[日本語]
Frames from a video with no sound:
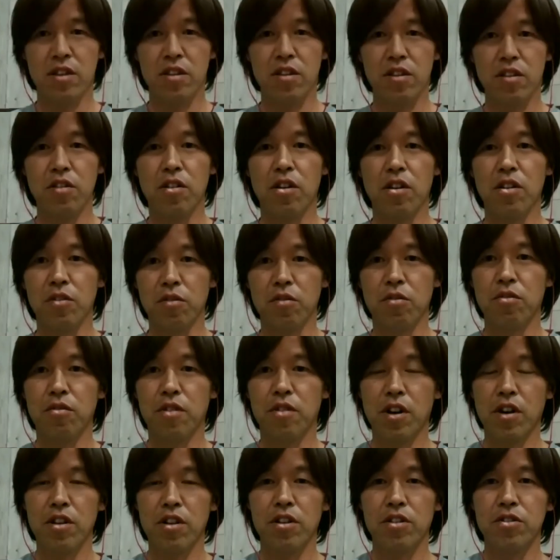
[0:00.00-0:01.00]
いやあの分
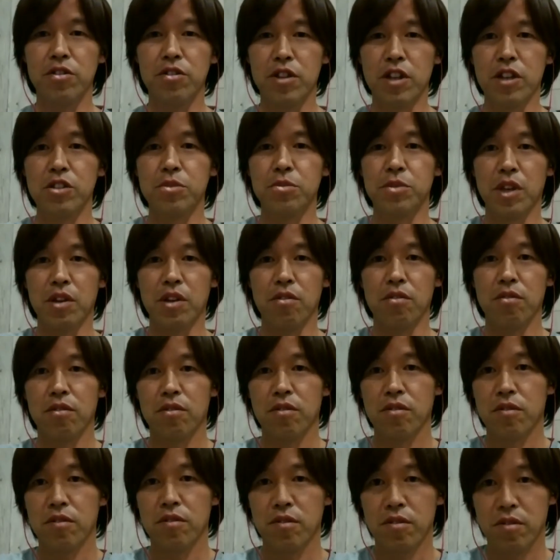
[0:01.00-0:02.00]
かりやすい大丈夫だよ
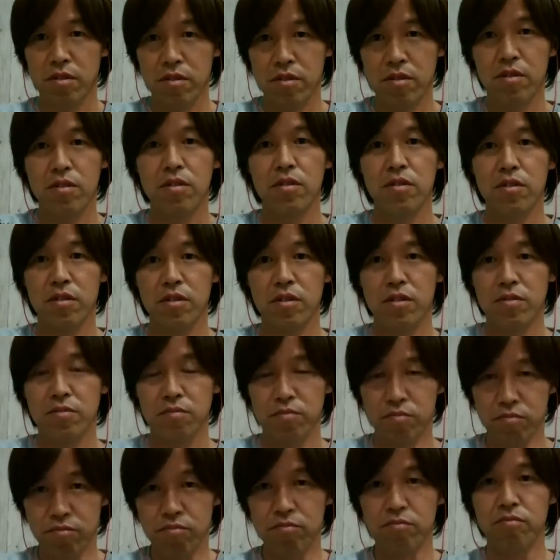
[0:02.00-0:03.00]
は
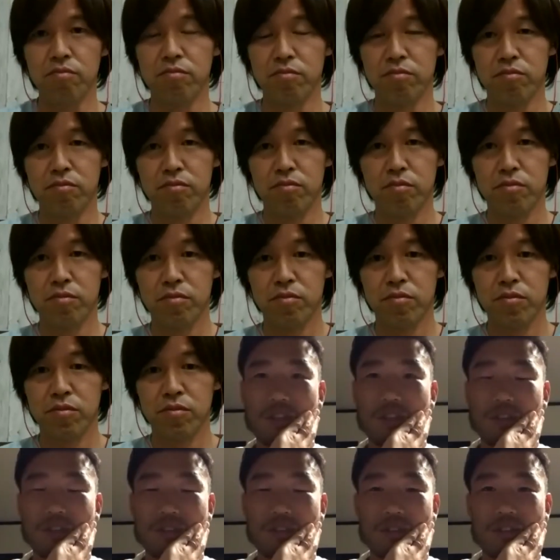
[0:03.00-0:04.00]
い、うん、もち
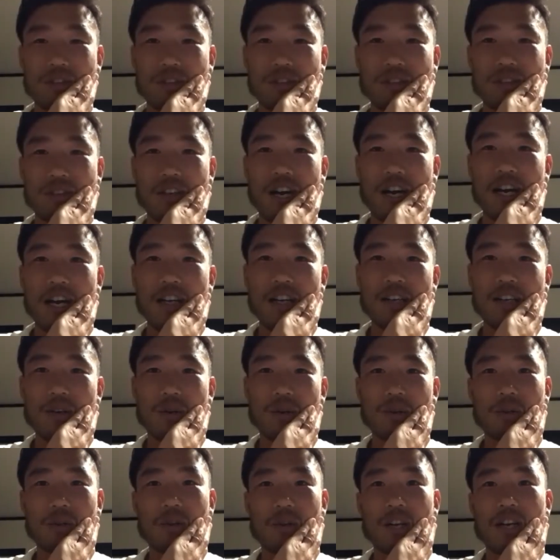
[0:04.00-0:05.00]
ん背後を
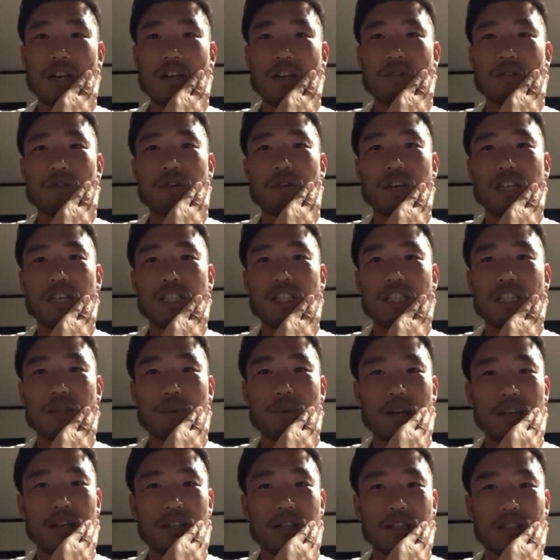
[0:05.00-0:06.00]
取られるのが一
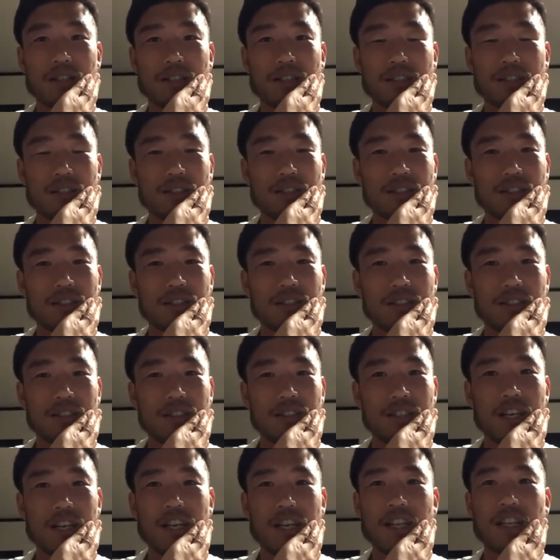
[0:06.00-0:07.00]
番
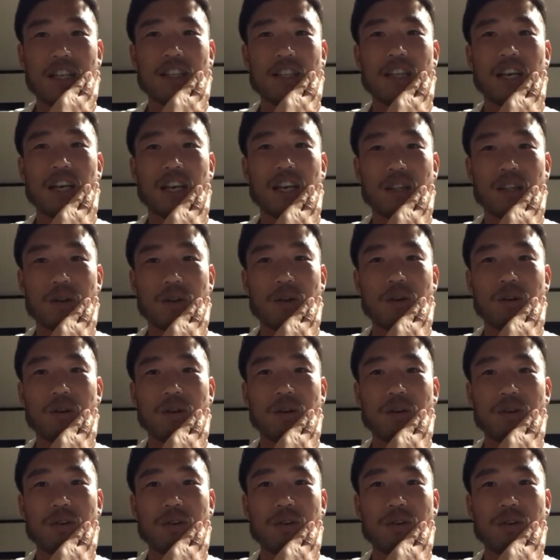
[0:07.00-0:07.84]
嫌なんだけど